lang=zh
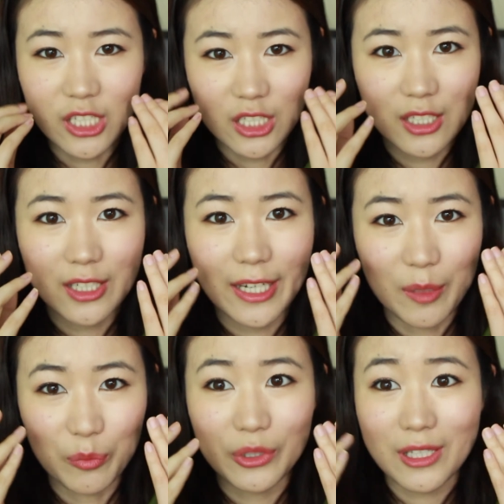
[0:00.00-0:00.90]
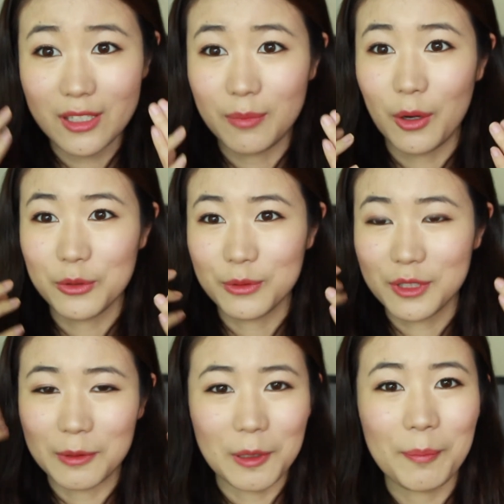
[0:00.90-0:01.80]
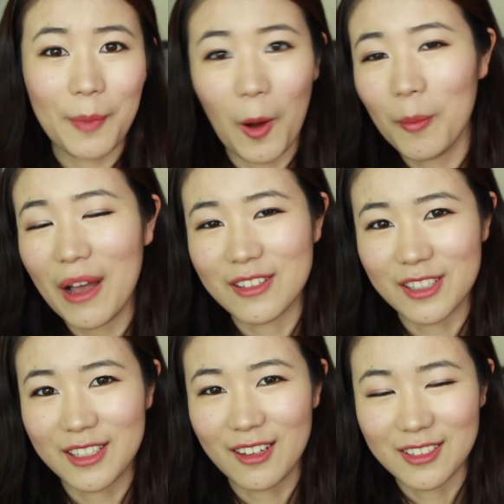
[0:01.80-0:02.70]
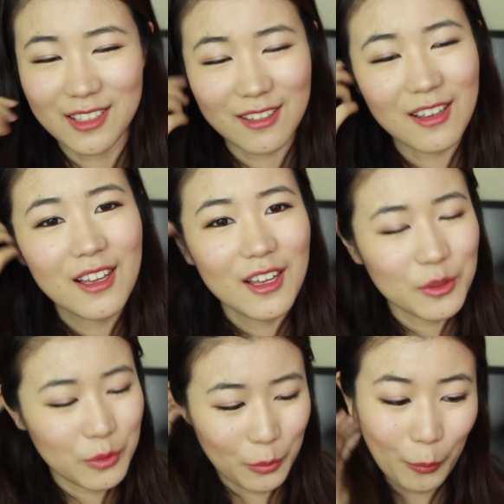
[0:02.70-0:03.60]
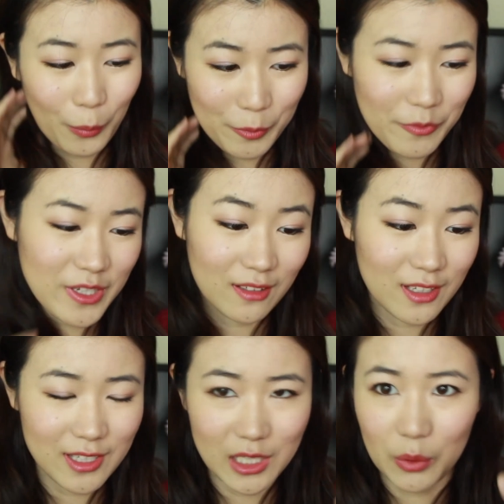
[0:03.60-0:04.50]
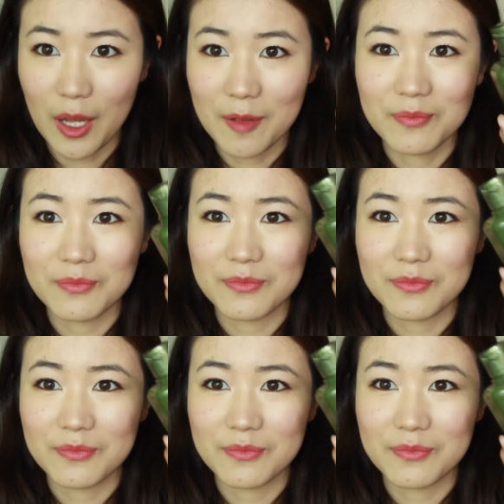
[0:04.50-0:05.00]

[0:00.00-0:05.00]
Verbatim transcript: 整个脸部的细胞就会特别的饱满这个样子，所以我非常喜欢。